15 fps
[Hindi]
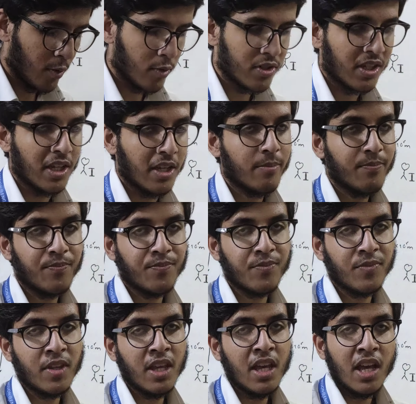फोर्स की
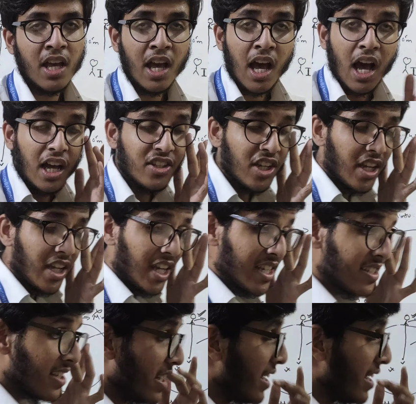अच्छा इस